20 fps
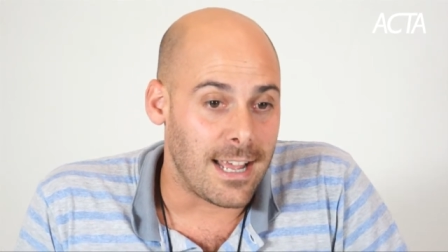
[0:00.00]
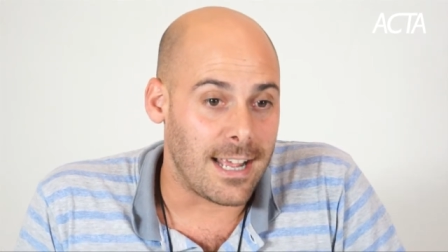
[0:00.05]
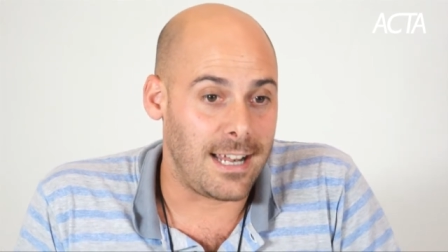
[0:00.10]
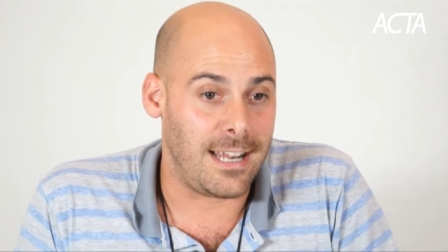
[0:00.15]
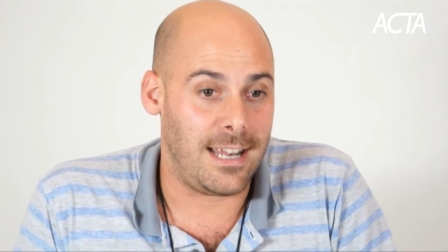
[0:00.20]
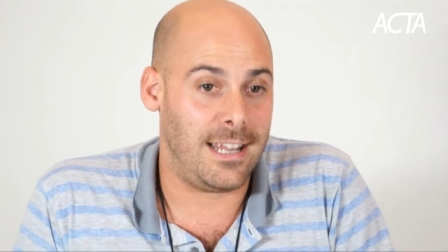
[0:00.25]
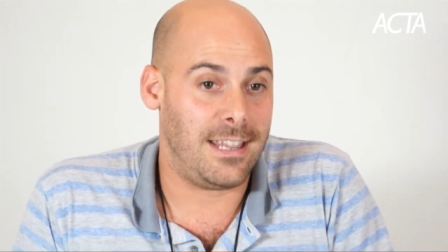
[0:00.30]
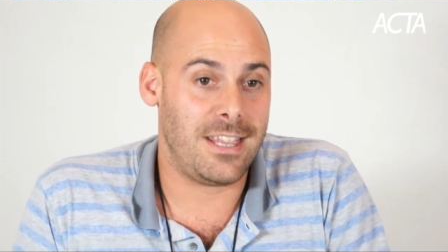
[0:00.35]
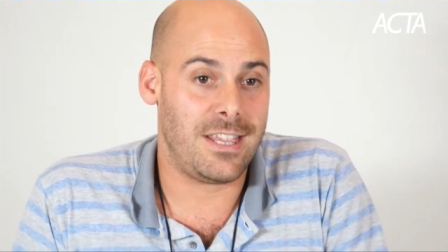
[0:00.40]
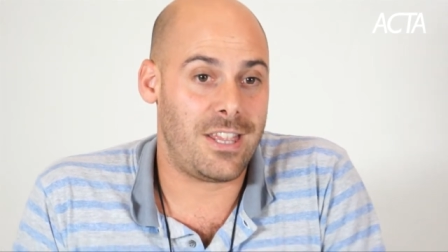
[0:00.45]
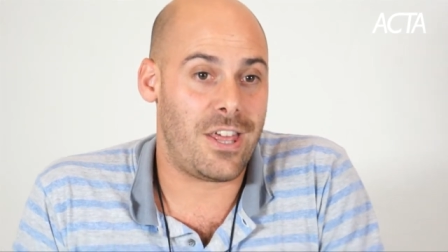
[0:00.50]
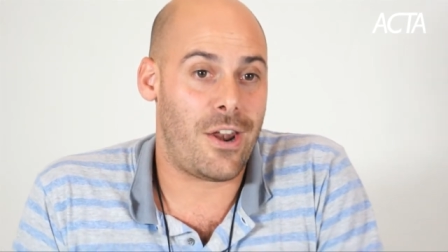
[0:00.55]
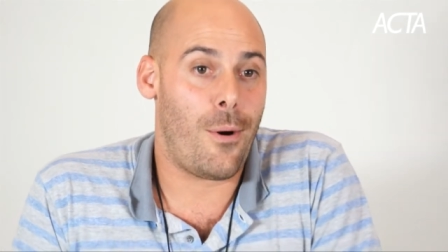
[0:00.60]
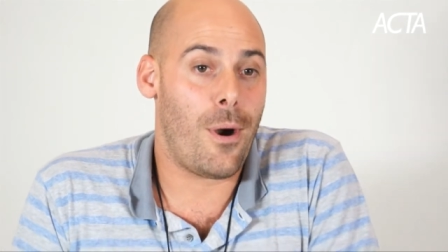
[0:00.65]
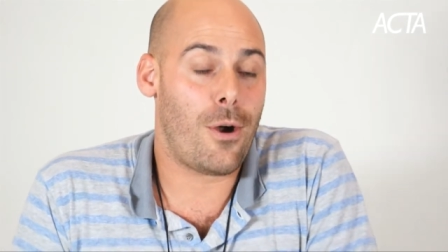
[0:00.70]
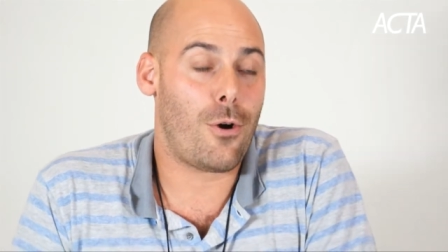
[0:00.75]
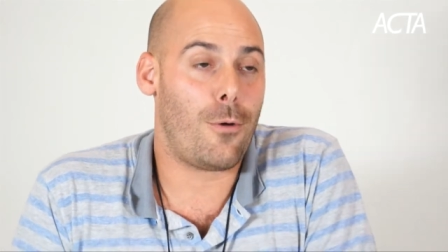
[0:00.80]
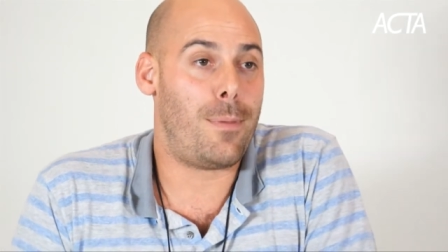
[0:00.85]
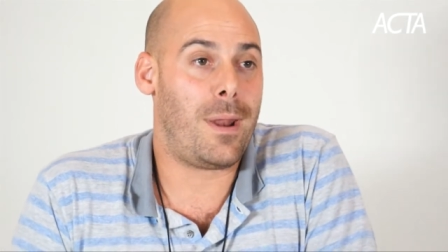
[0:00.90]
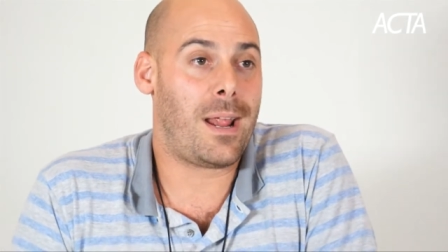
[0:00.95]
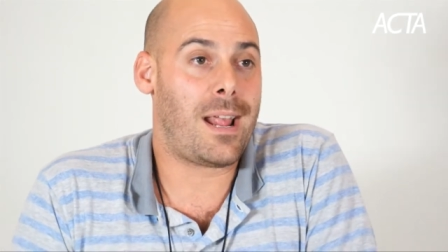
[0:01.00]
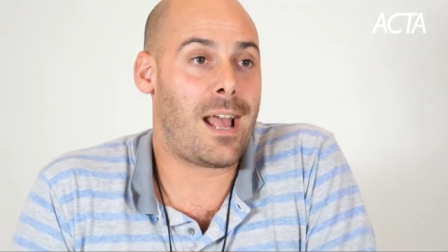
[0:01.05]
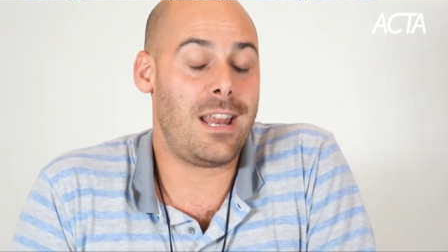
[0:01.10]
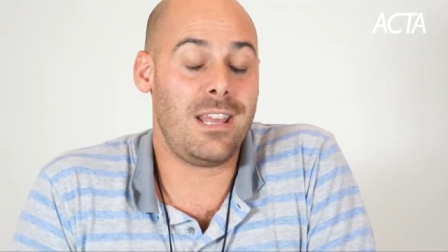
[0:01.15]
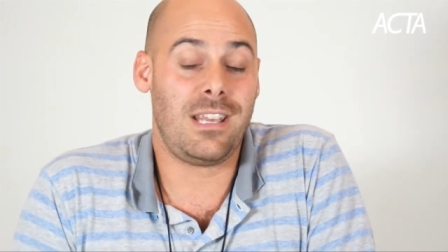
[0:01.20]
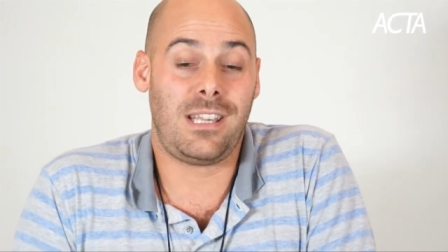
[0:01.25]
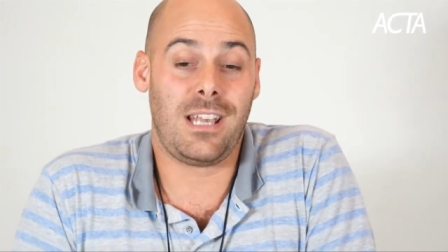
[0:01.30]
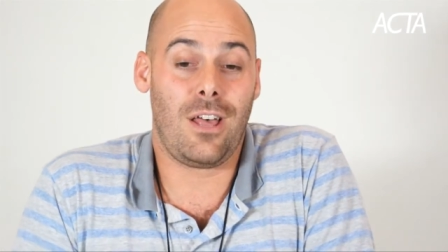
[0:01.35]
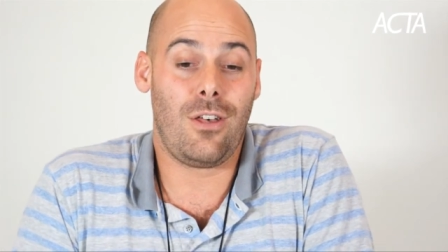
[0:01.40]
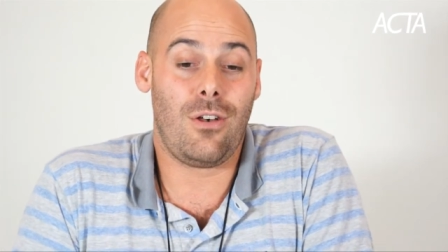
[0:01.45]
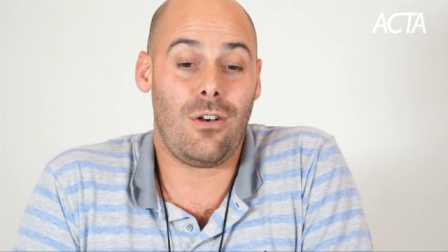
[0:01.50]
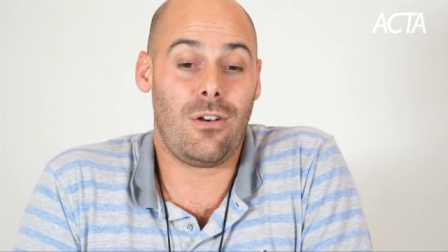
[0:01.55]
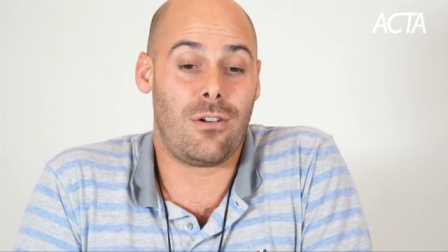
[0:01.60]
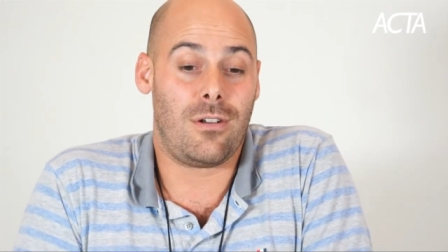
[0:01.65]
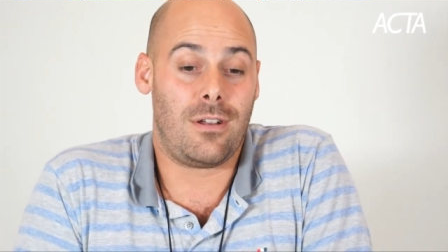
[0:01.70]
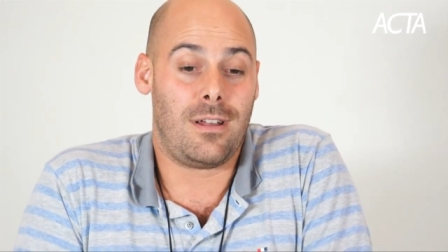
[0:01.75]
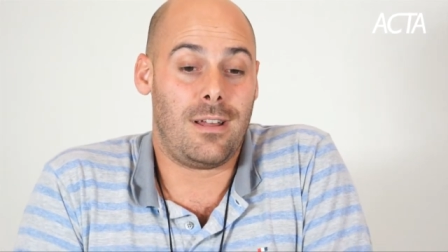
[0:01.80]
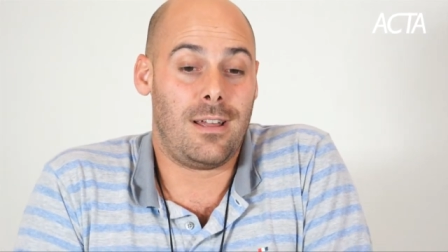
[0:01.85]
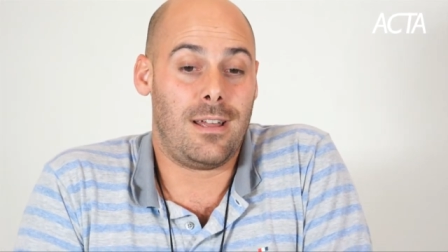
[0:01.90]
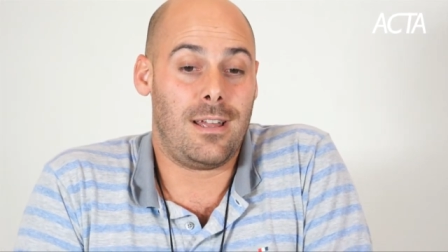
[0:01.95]
el trabajo
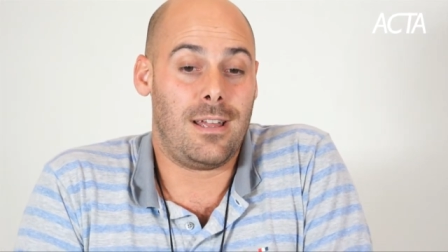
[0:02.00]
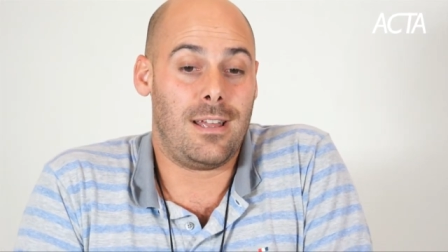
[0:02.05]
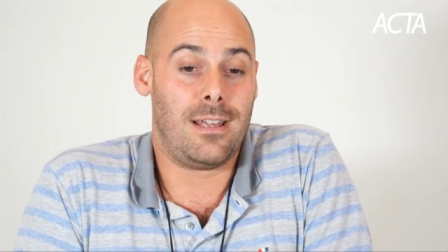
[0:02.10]
precarizado